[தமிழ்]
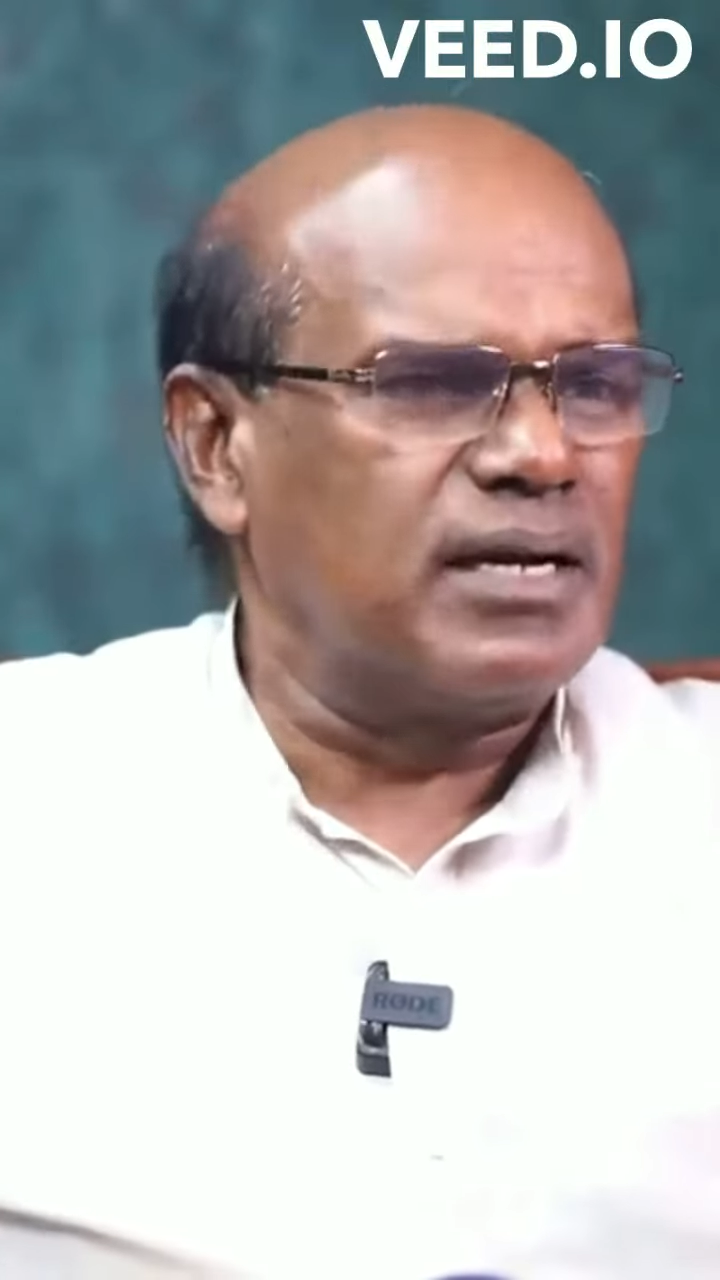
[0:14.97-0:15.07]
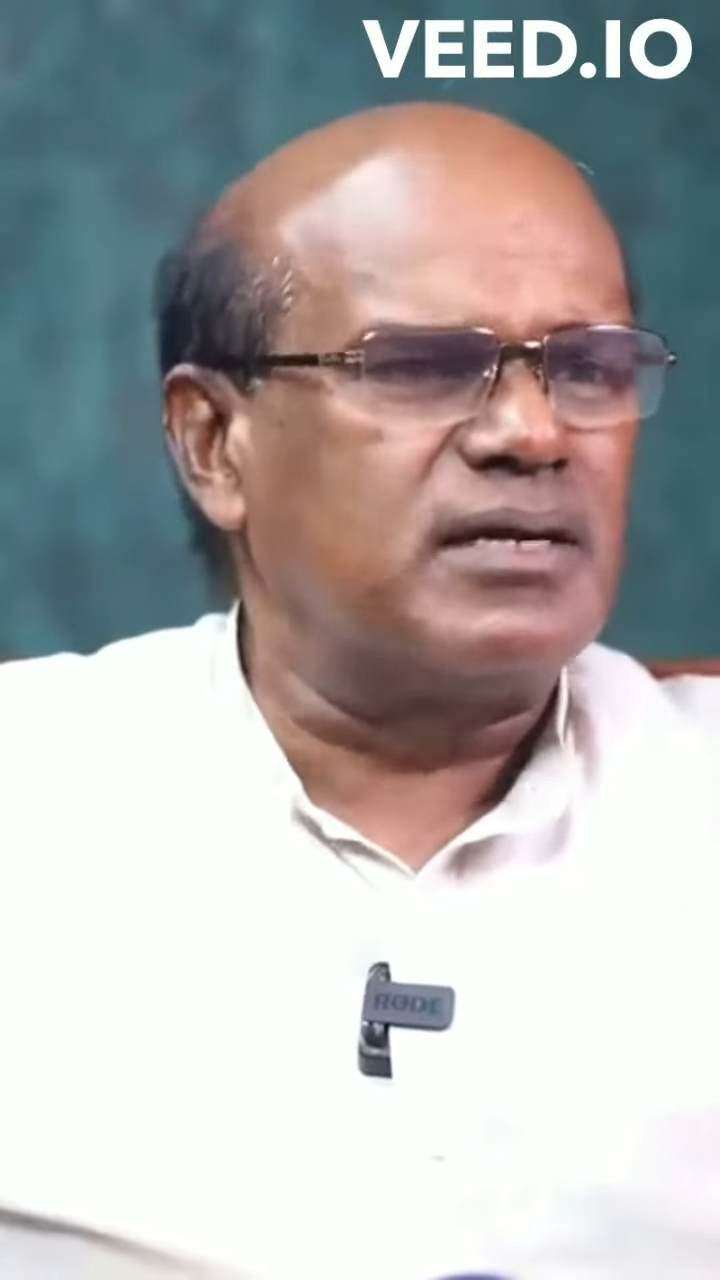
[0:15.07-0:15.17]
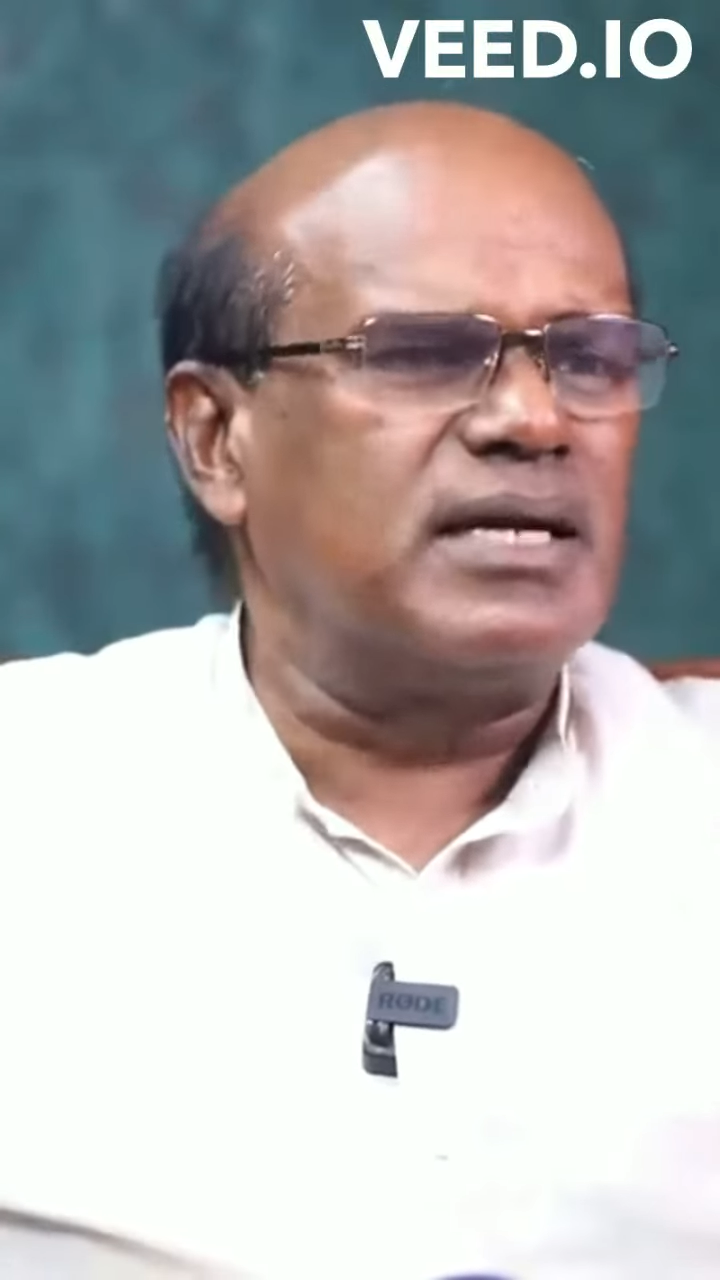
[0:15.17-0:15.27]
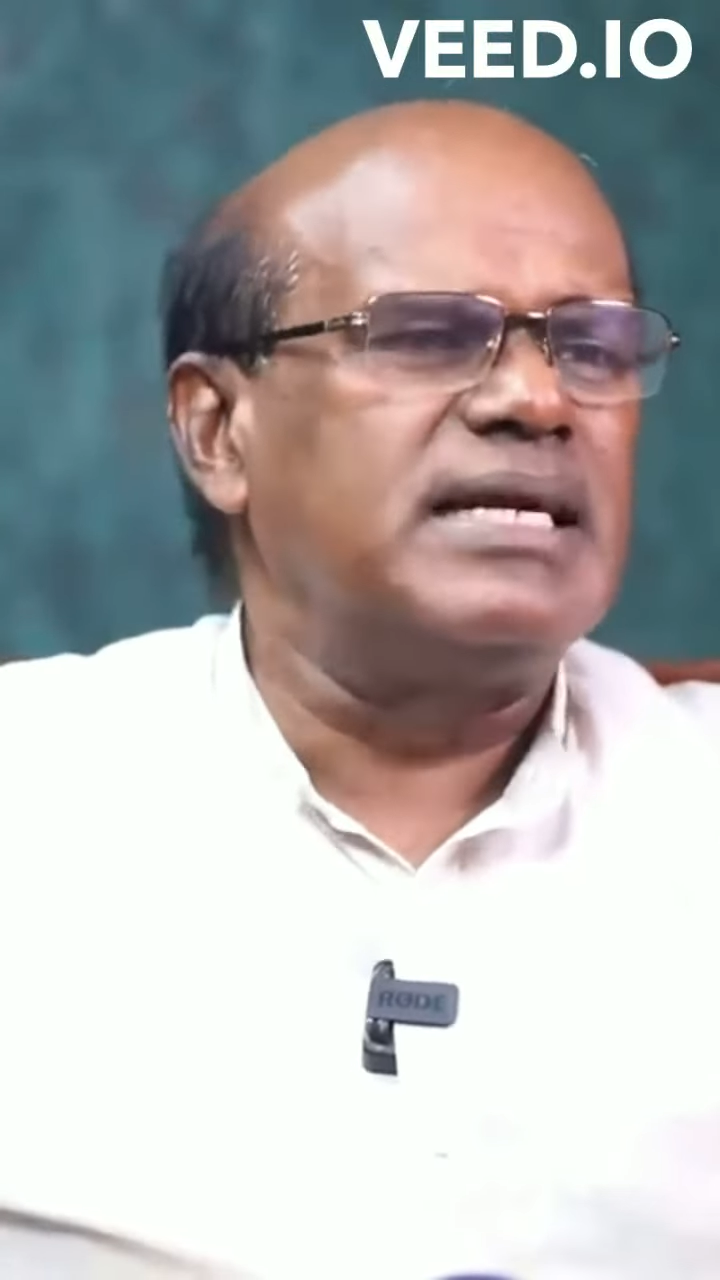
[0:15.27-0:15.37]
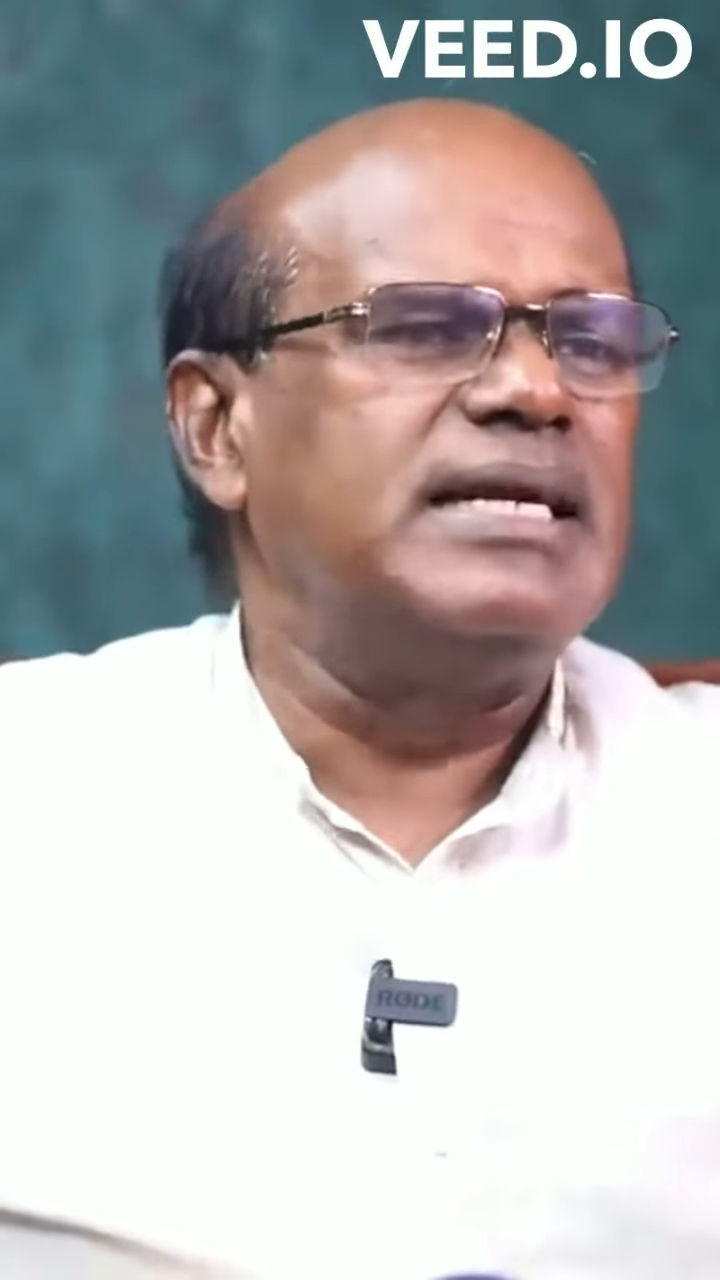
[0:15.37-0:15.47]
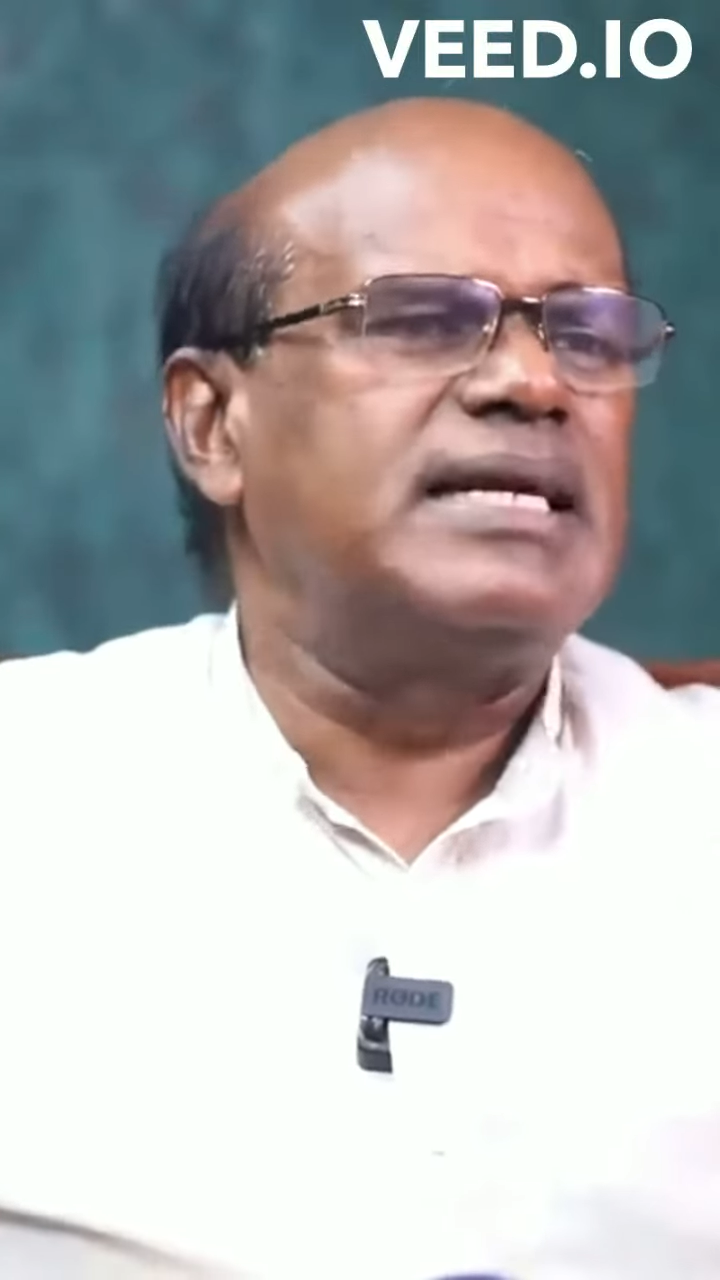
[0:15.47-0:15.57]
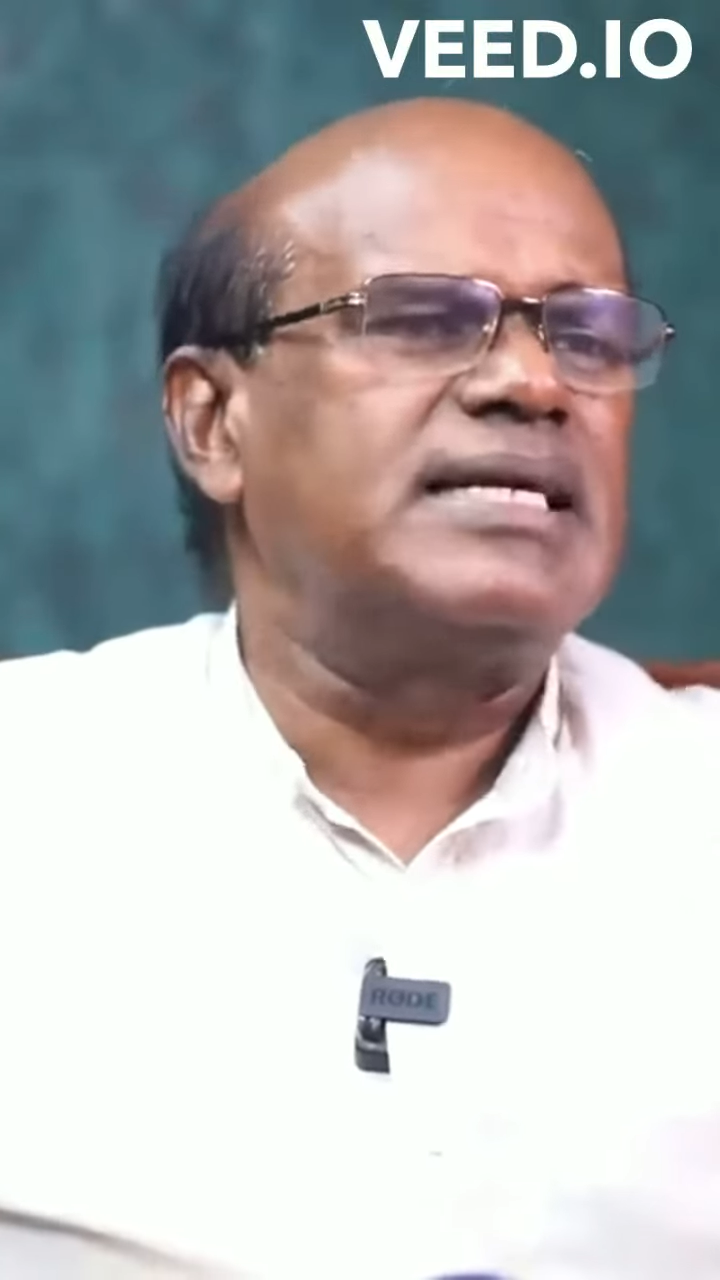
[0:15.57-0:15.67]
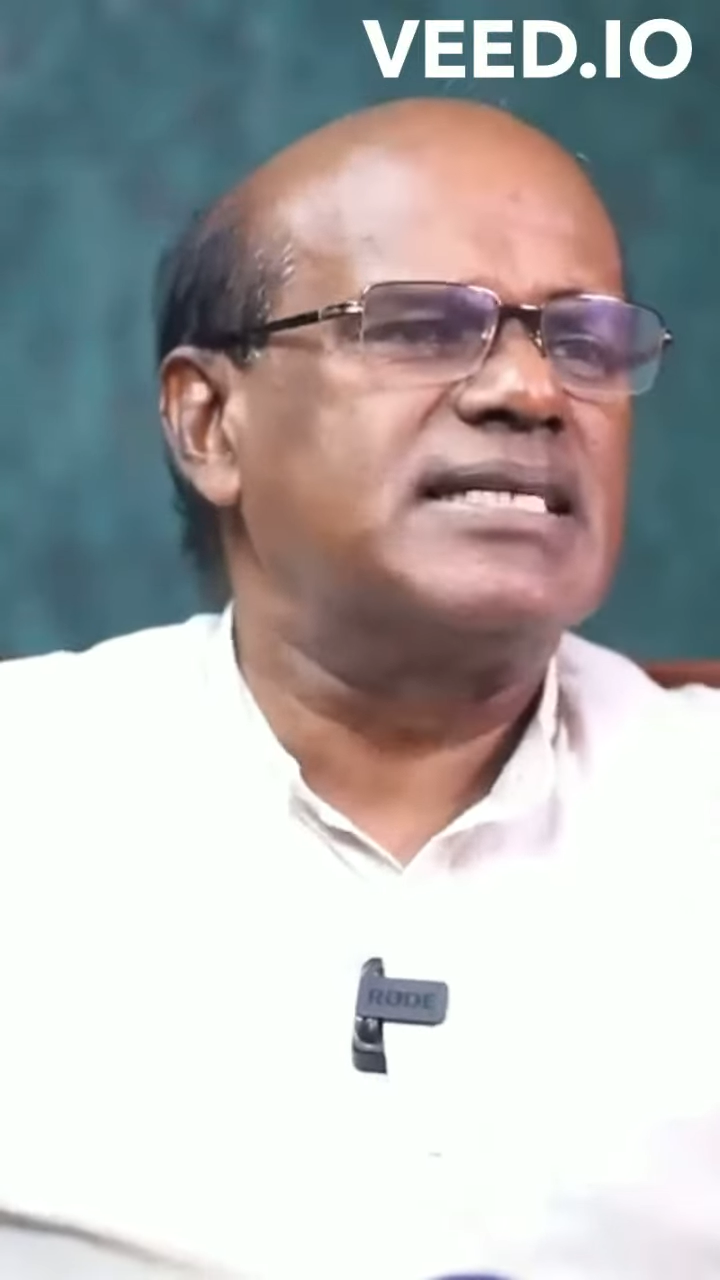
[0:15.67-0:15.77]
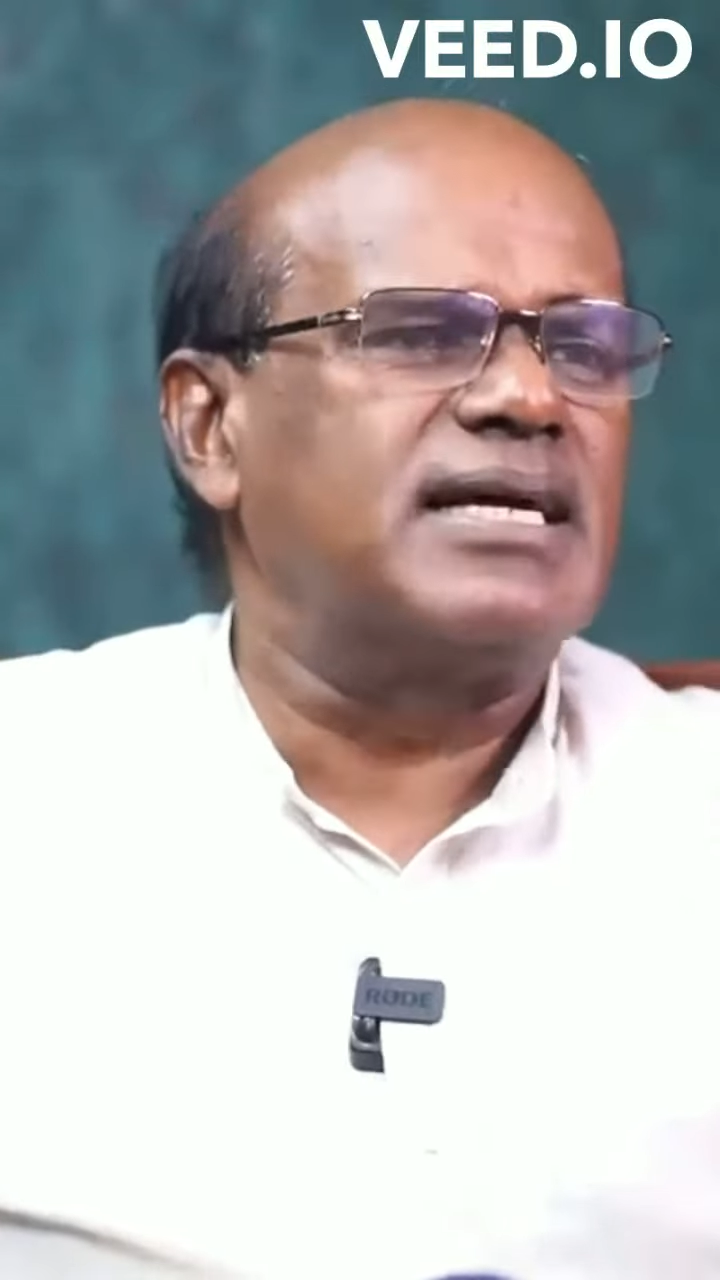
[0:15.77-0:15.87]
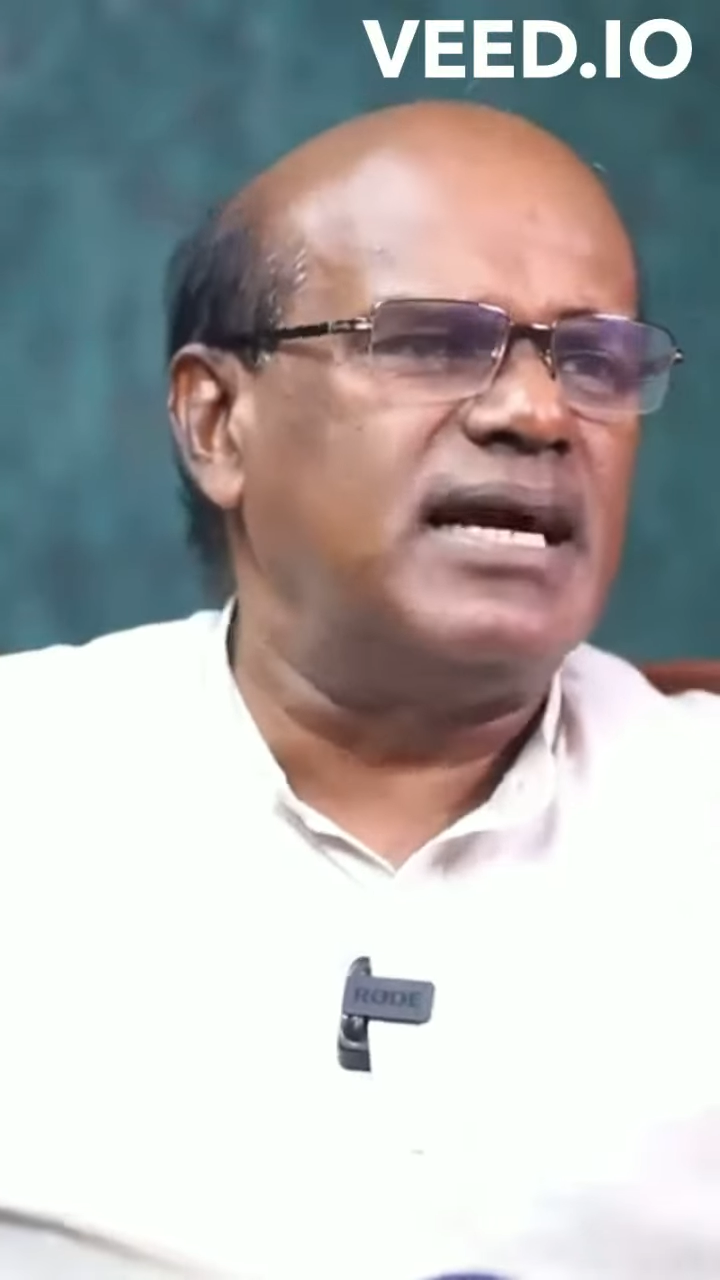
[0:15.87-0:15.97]
கிழக்கு அந்த
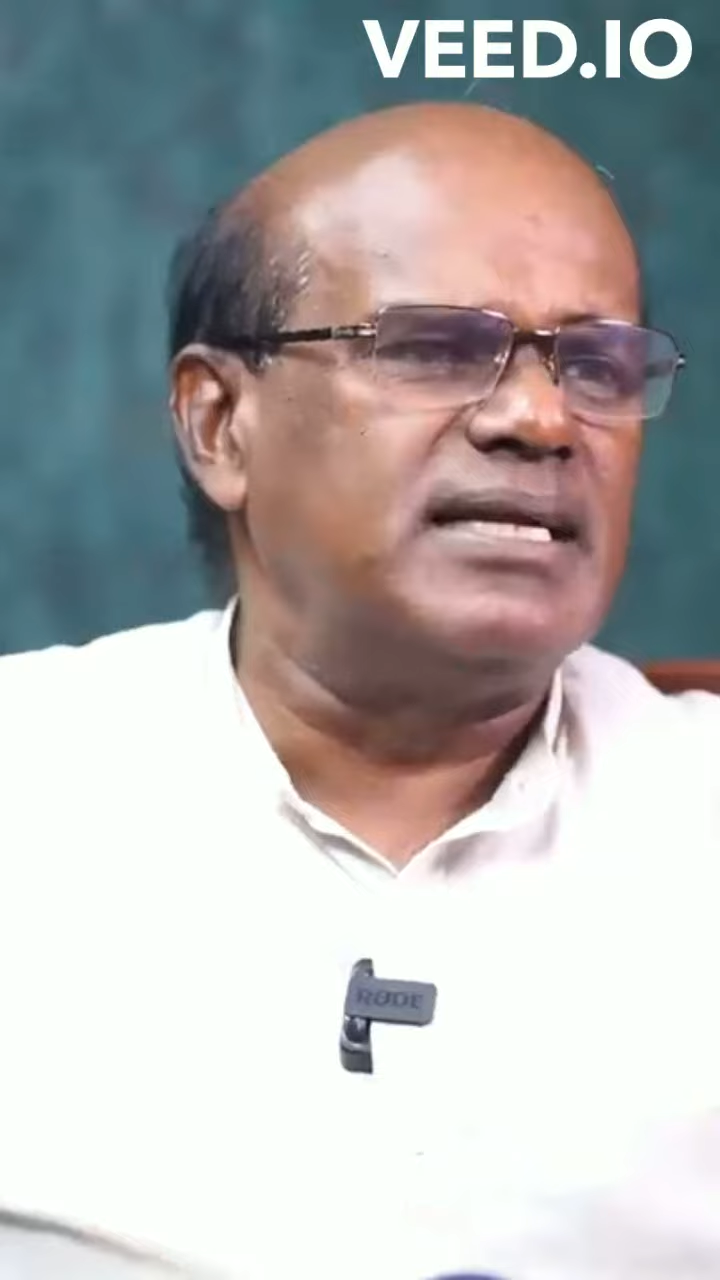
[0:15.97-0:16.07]
இண்டிகேஷனை